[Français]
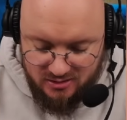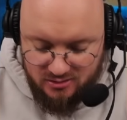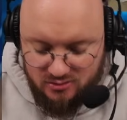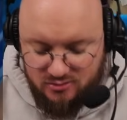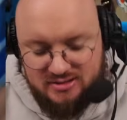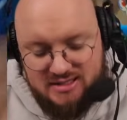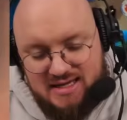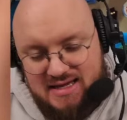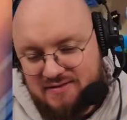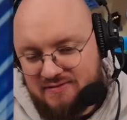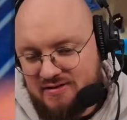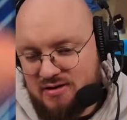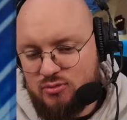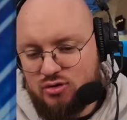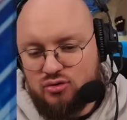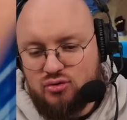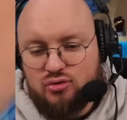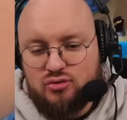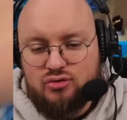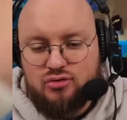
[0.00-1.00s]
Ok, il y a
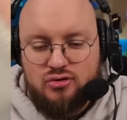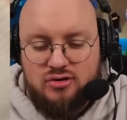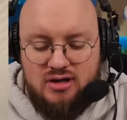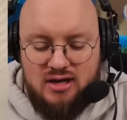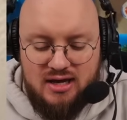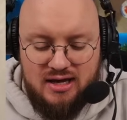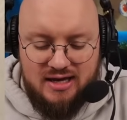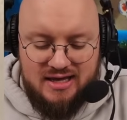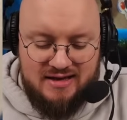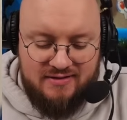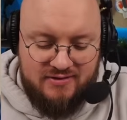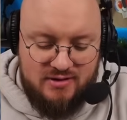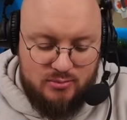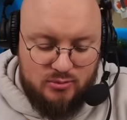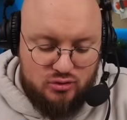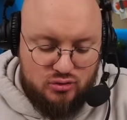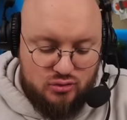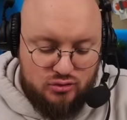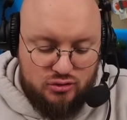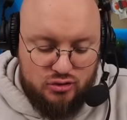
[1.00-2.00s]
vraiment trop de trucs. Il y a
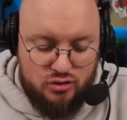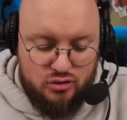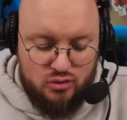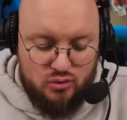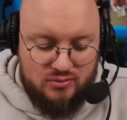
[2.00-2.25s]
vraiment trop de trucs.